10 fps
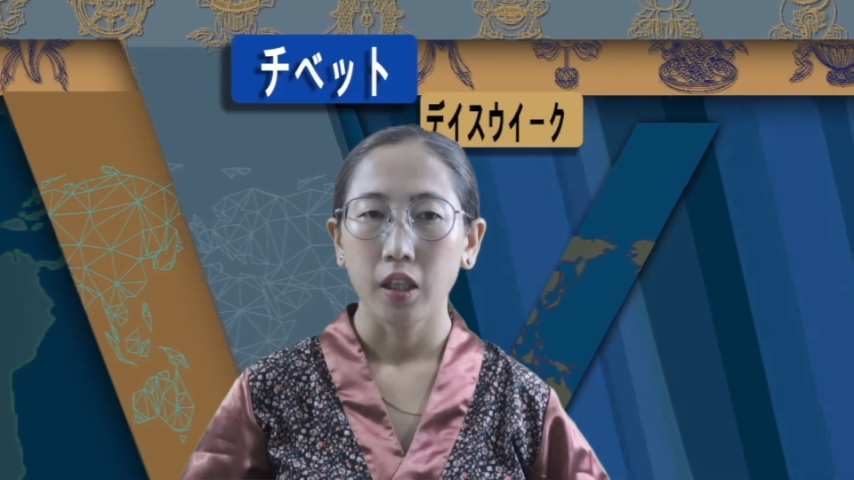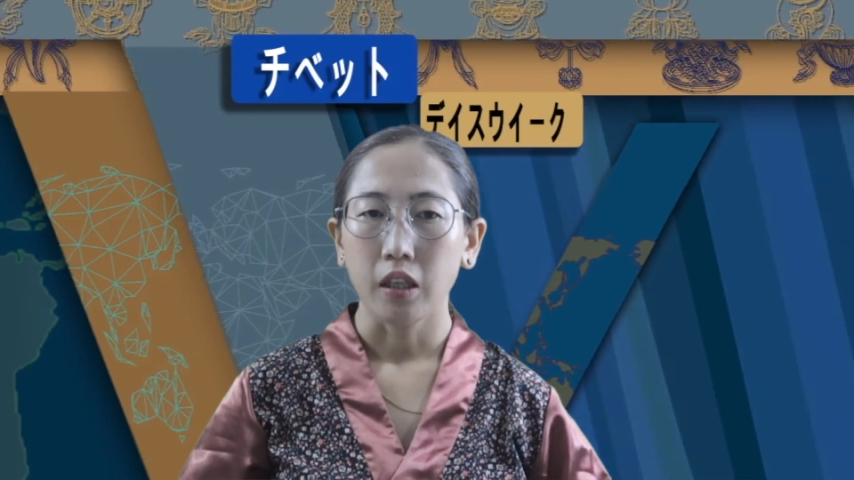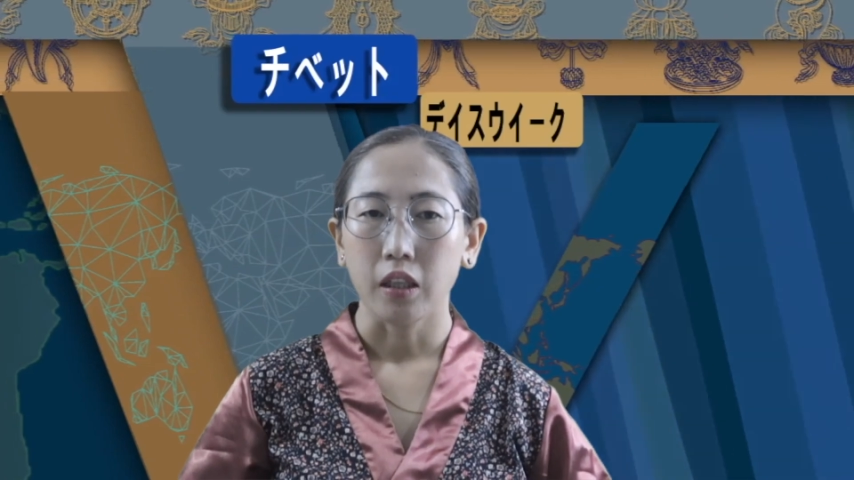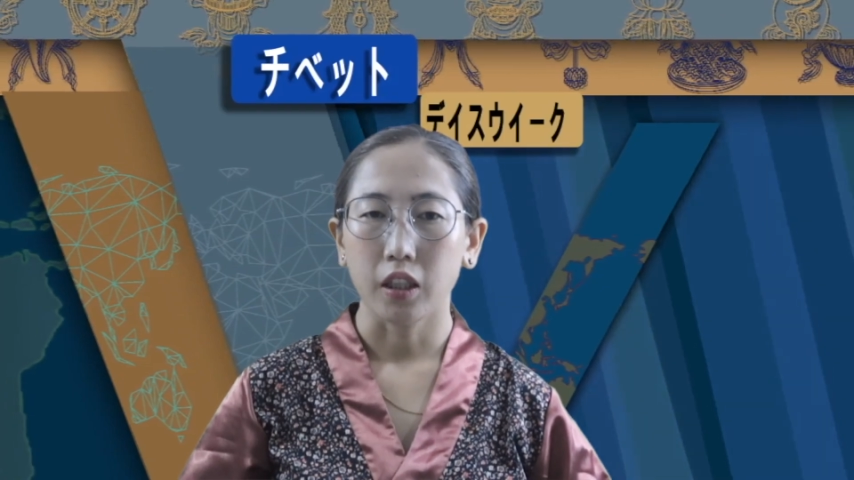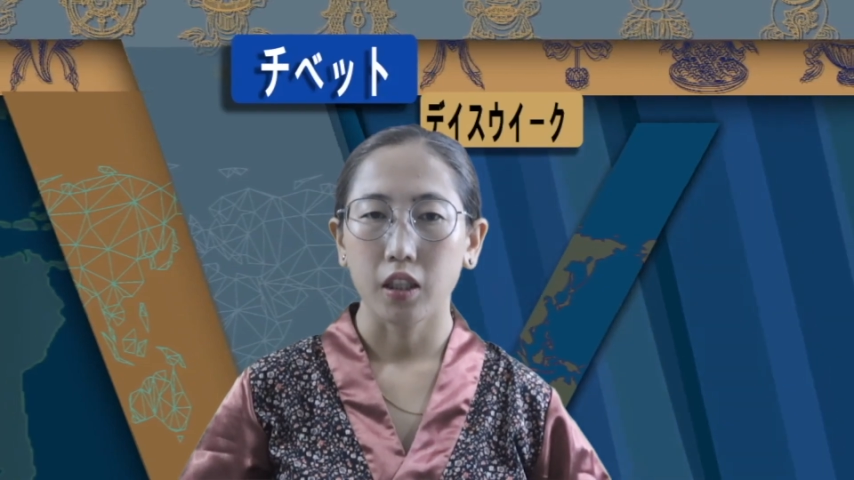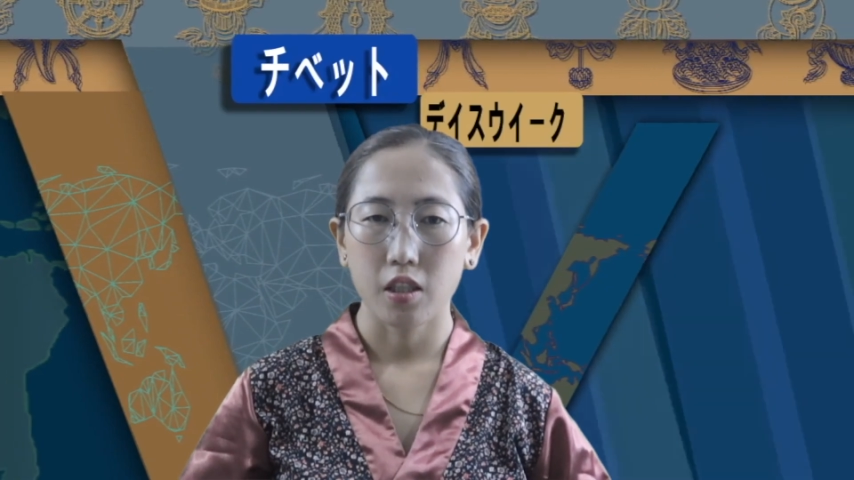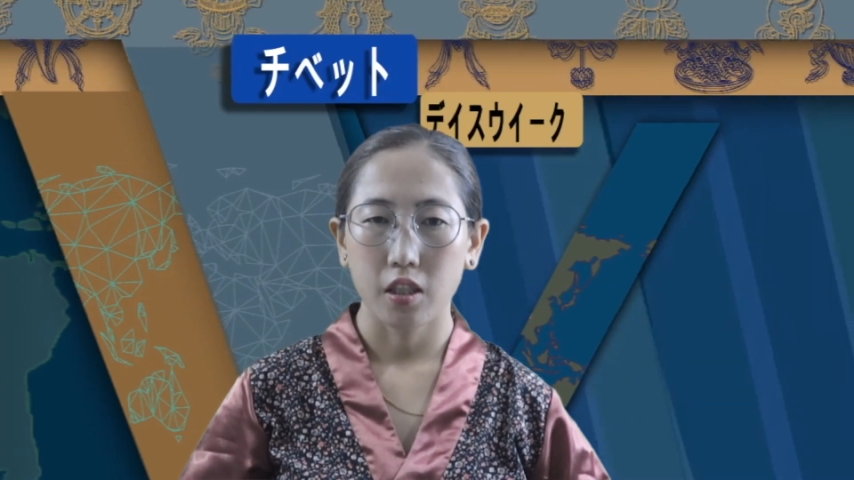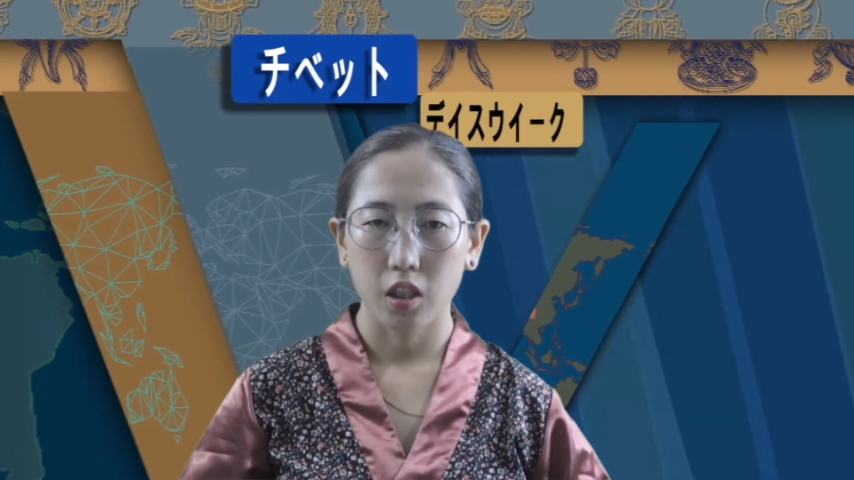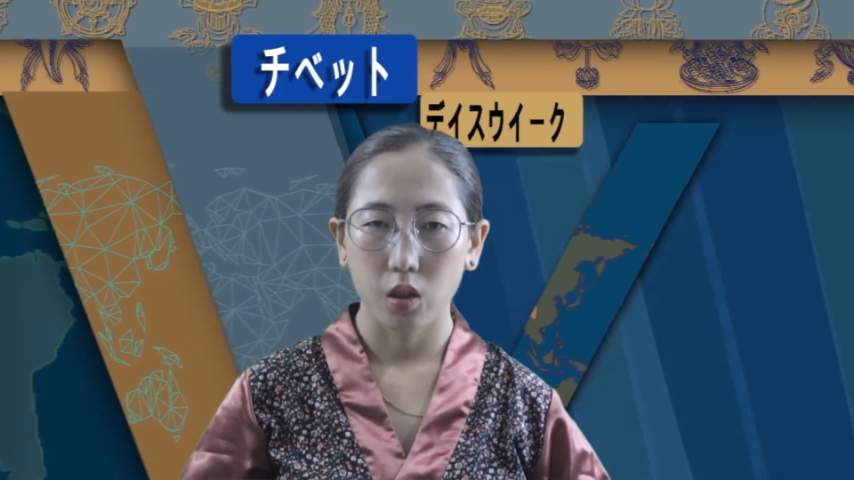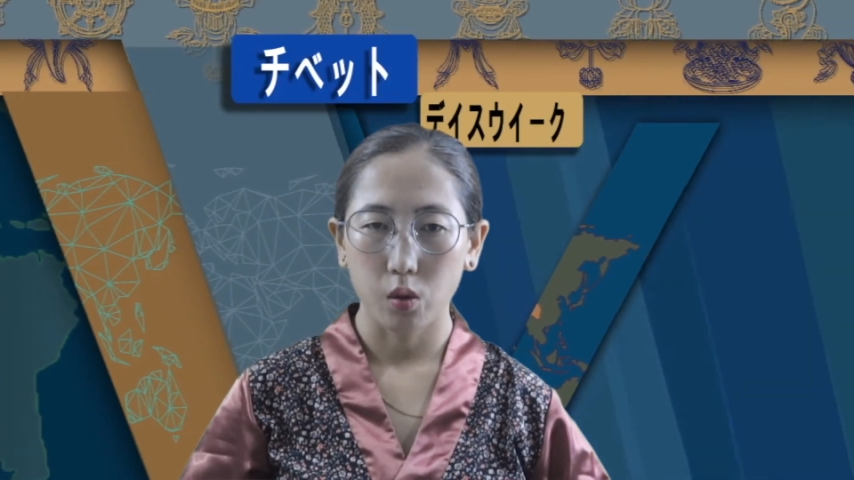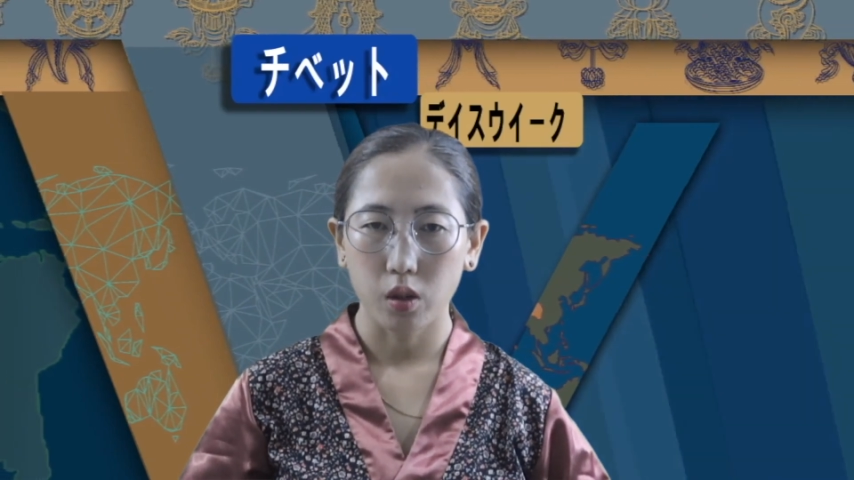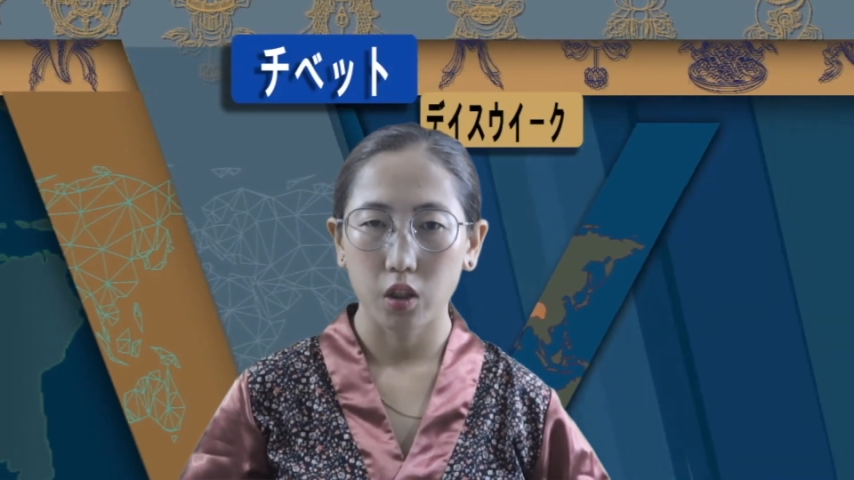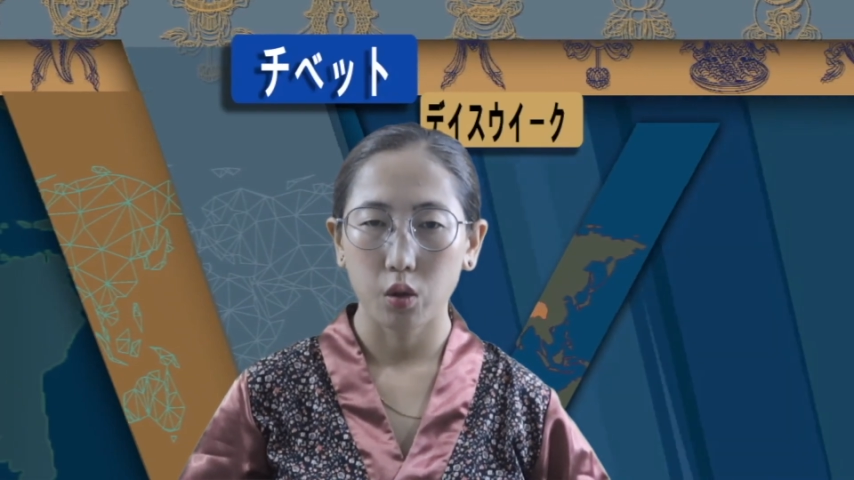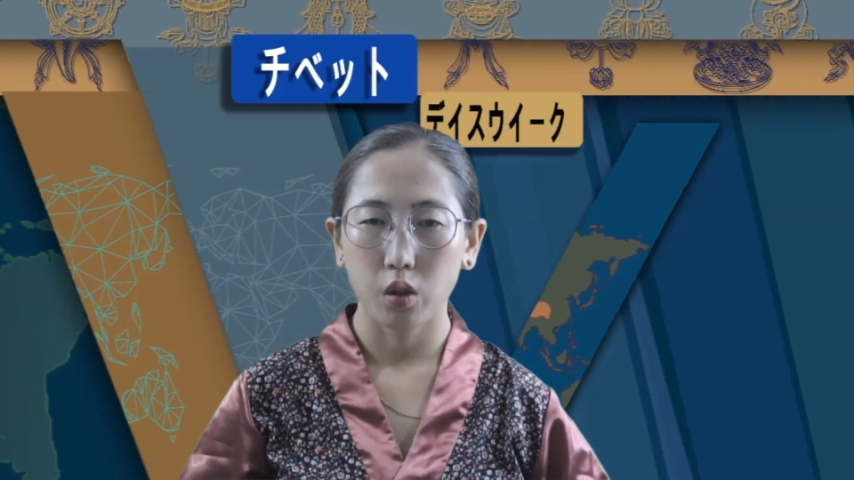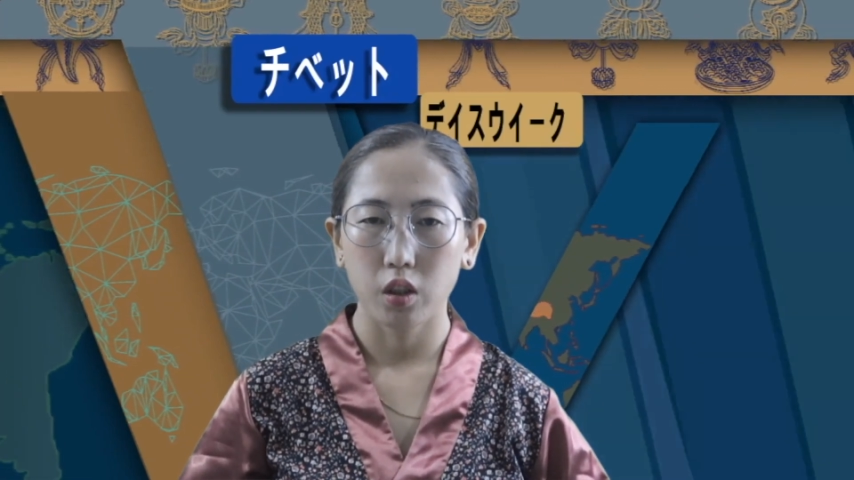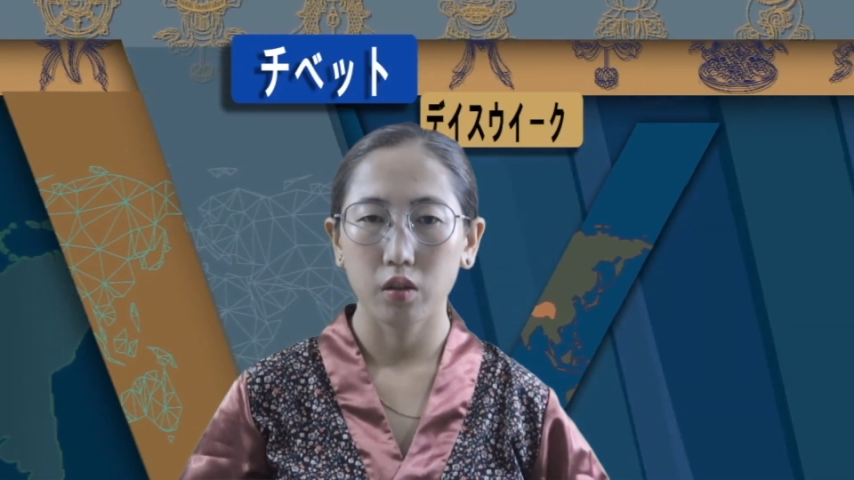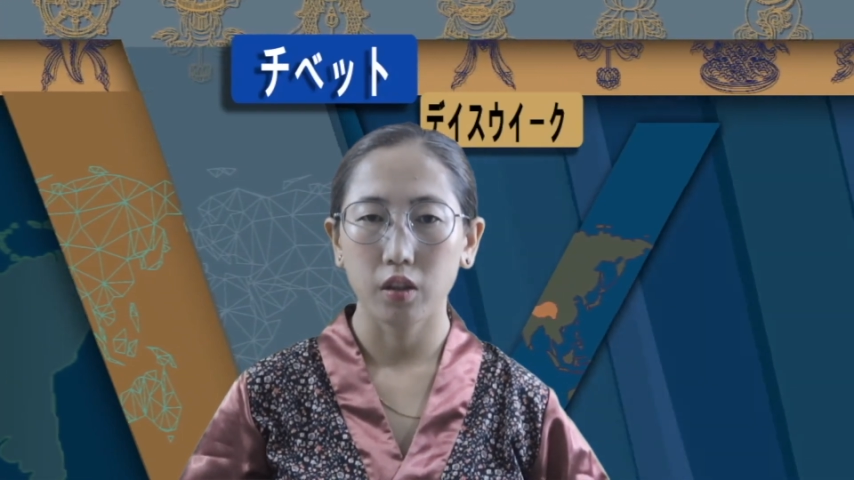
ラギャシリの臨教育